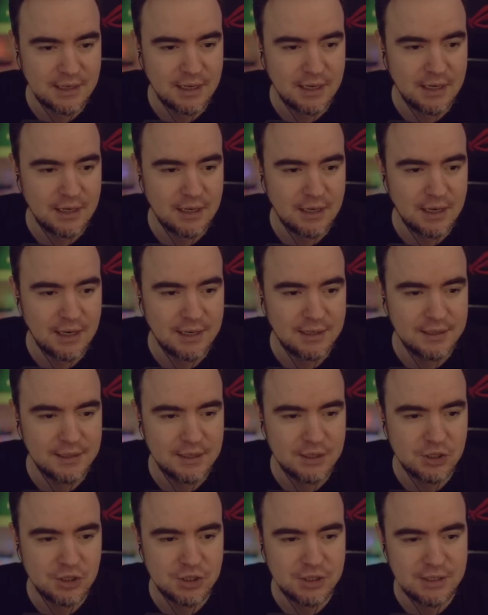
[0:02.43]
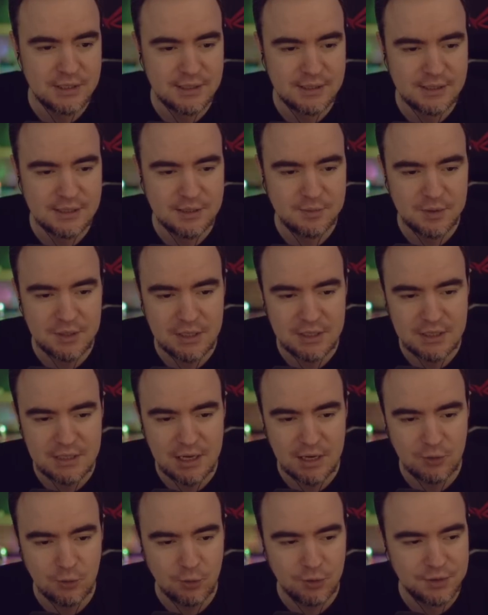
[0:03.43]
Э, они решили изменить
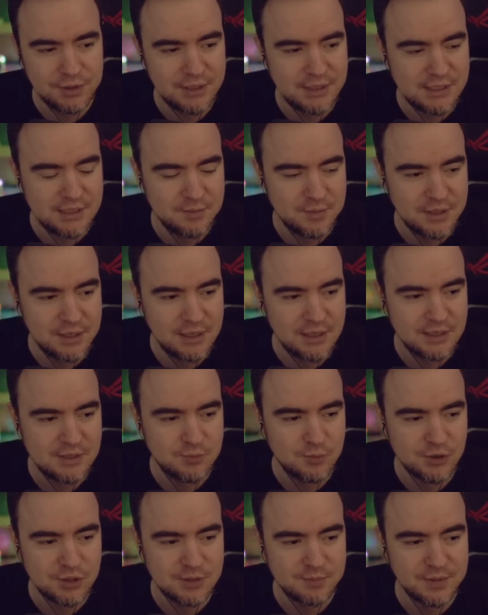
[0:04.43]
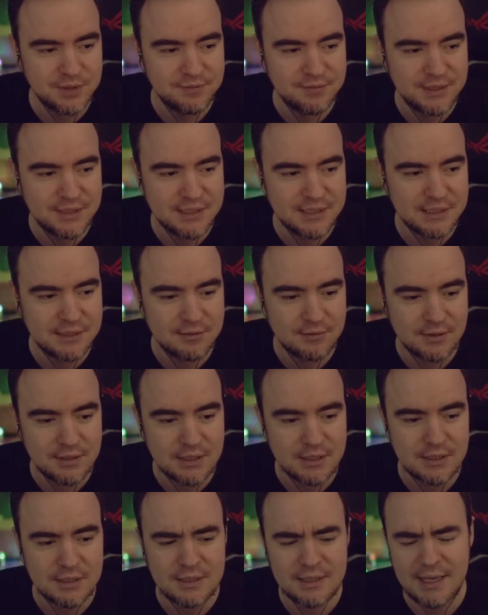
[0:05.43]
канон и изменили способ
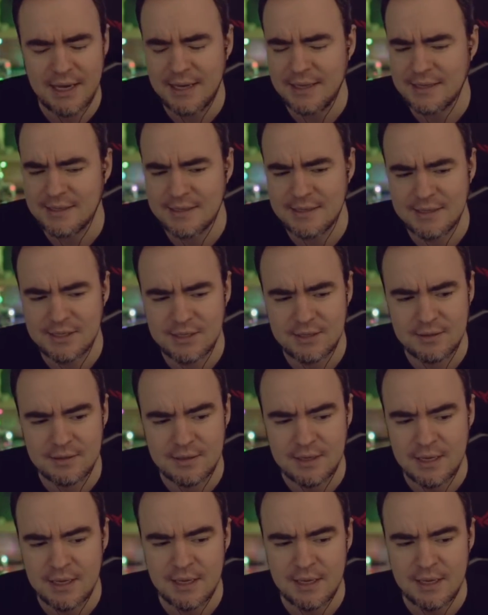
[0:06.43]
инфицирования. Да, я слышал.